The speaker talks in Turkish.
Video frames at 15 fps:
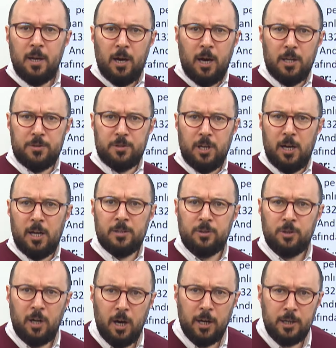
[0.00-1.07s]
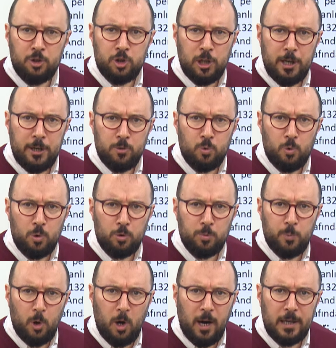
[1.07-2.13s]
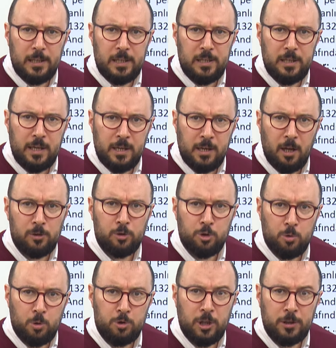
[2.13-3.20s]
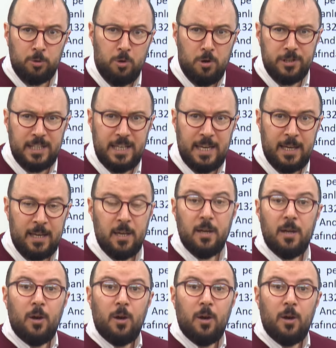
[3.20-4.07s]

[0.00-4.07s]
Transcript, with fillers: Hatta tarihçilerin kutbu Halil İnalcı Koca diyor ki